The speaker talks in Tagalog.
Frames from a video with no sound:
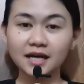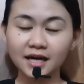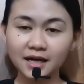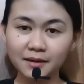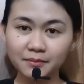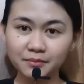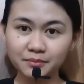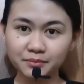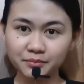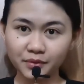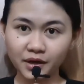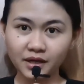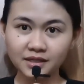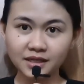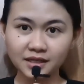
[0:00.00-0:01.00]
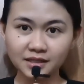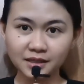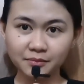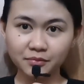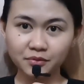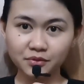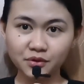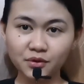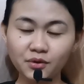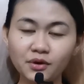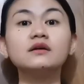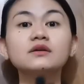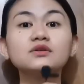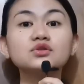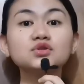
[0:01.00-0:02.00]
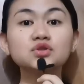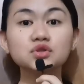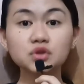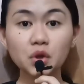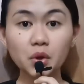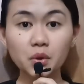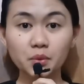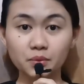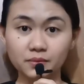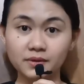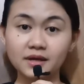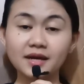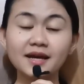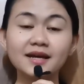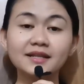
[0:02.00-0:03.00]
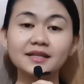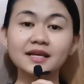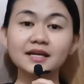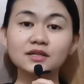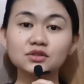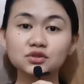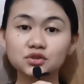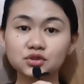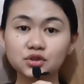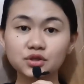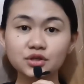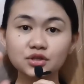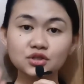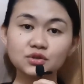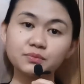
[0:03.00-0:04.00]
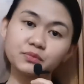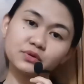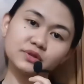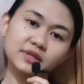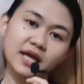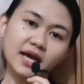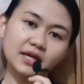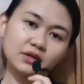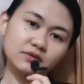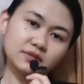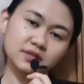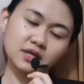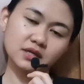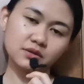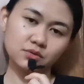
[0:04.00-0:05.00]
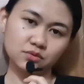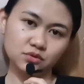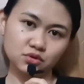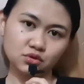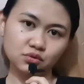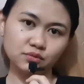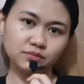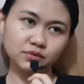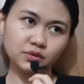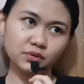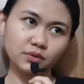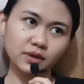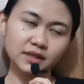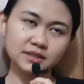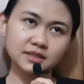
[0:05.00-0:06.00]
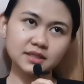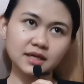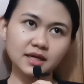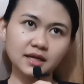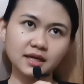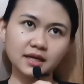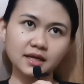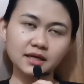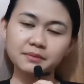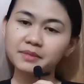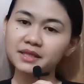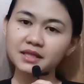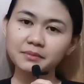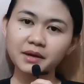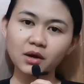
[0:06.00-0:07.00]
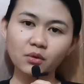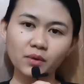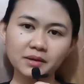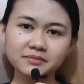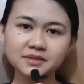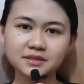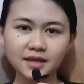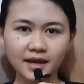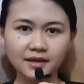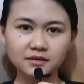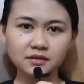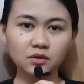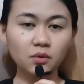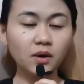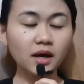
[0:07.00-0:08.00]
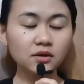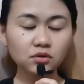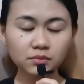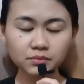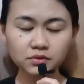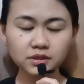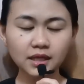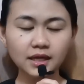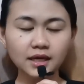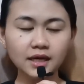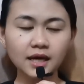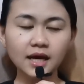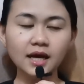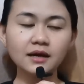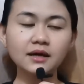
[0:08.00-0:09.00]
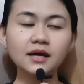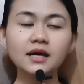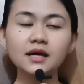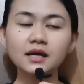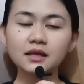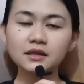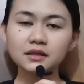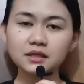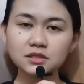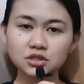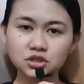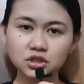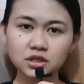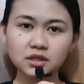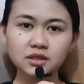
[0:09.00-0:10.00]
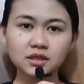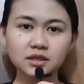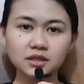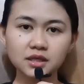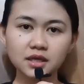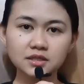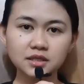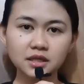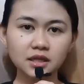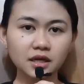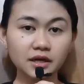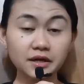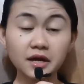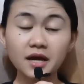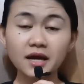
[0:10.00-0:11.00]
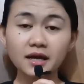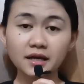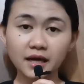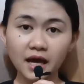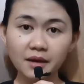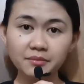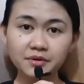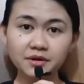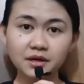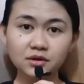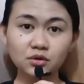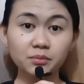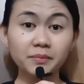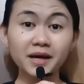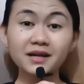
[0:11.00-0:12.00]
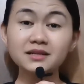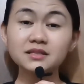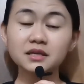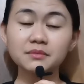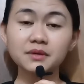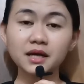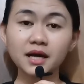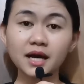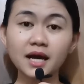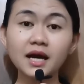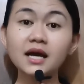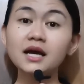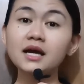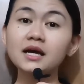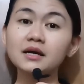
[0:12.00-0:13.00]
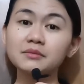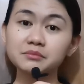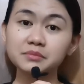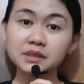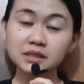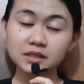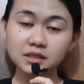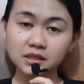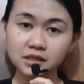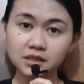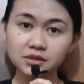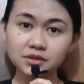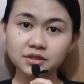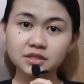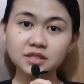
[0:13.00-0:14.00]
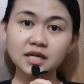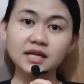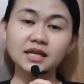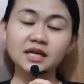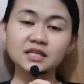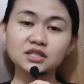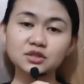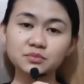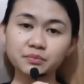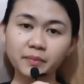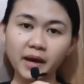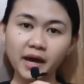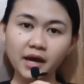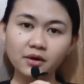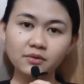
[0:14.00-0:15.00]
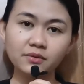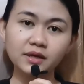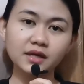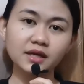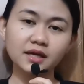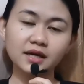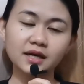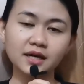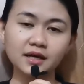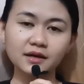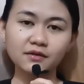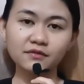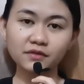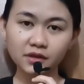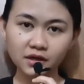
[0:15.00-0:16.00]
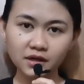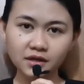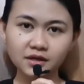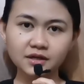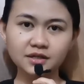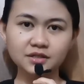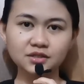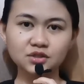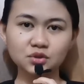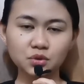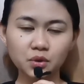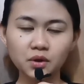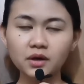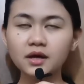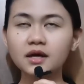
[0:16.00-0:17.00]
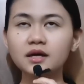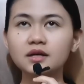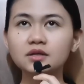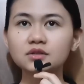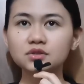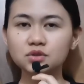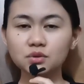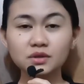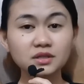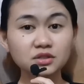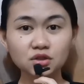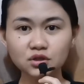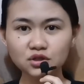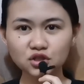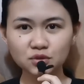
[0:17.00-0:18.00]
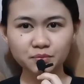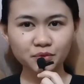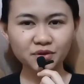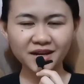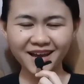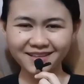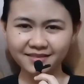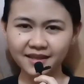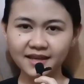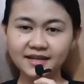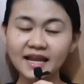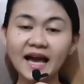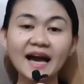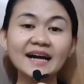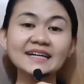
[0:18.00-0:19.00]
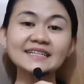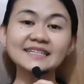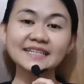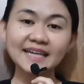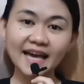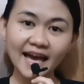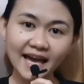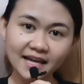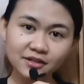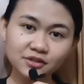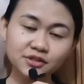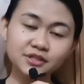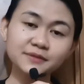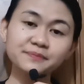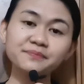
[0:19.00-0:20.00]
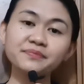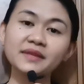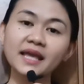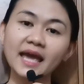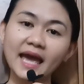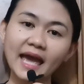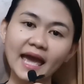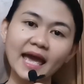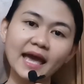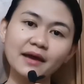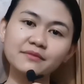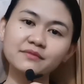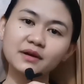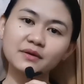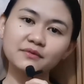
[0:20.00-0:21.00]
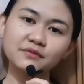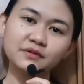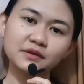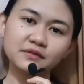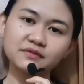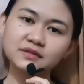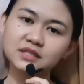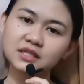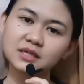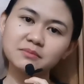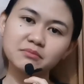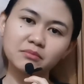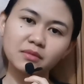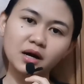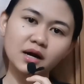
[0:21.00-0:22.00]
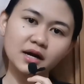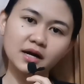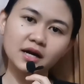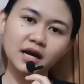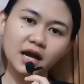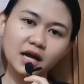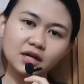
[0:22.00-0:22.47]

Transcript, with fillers: uh, product na po, no? So, nag-search po tayo sa YouTube, no? At sa iba't ibang website kung ano po talaga ang legit na DSLR camera, no? Para sa mga beginners and aspiring uh, vloggers, no? So, na-search po natin ang Canon M50 Mark